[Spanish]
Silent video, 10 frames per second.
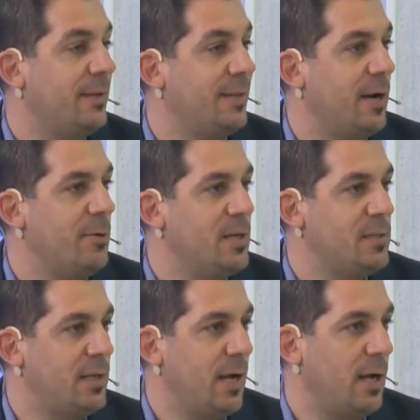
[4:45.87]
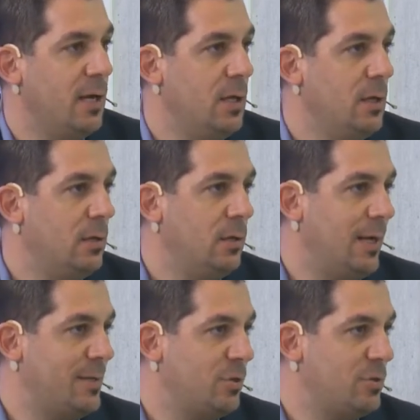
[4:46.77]
atraviesa
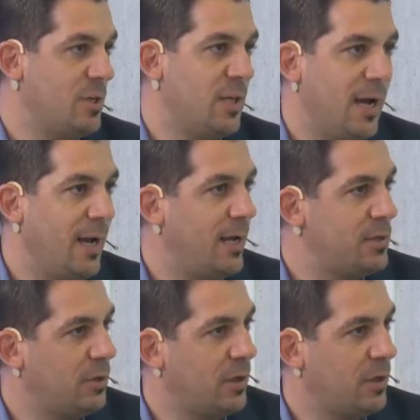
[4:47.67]
la sociedad, las